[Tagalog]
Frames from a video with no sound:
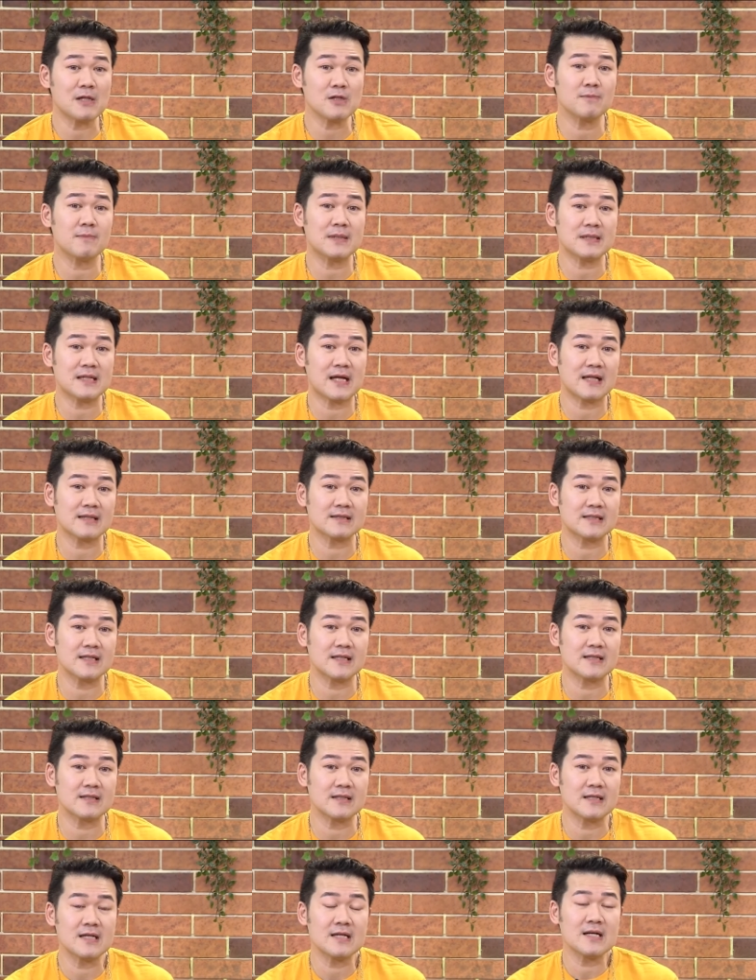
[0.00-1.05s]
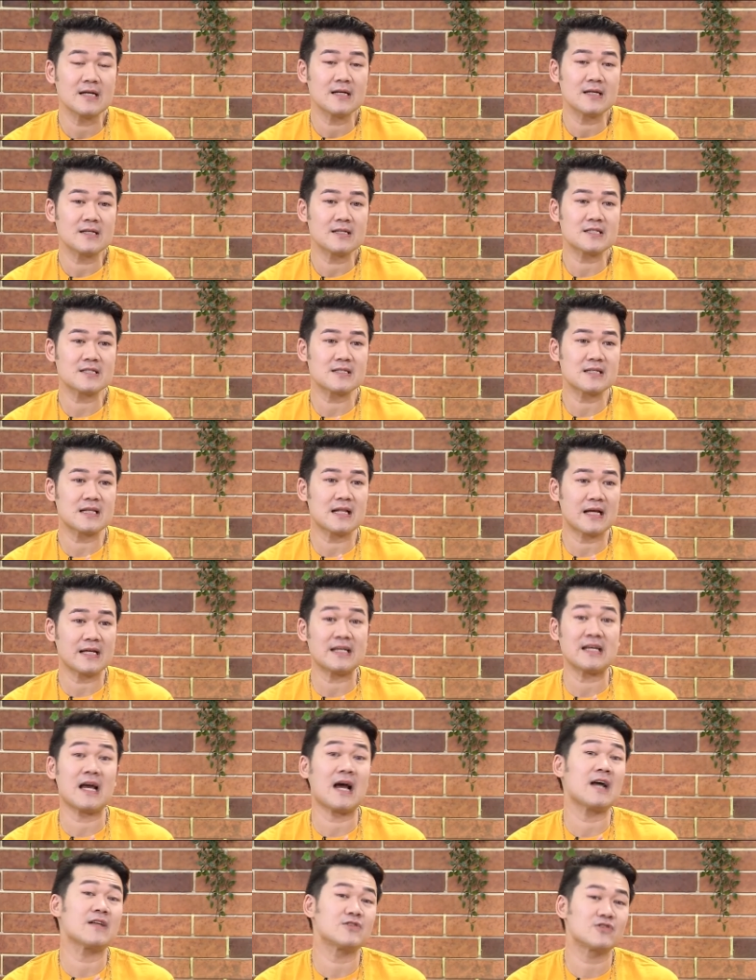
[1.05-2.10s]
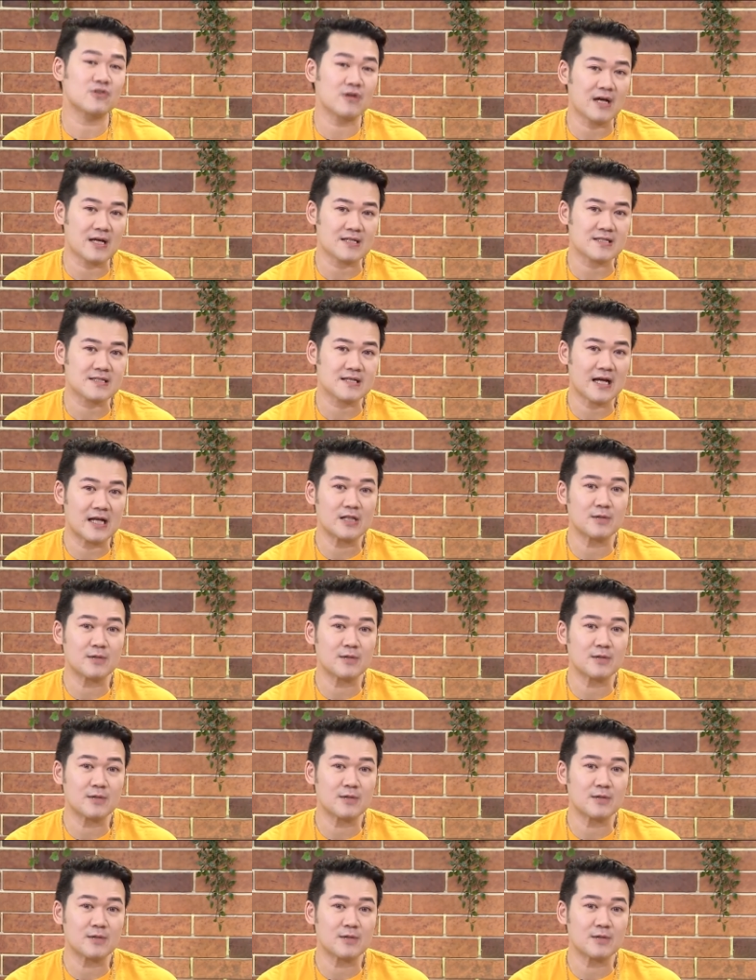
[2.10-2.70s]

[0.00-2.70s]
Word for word: paano ba natin sila i-address?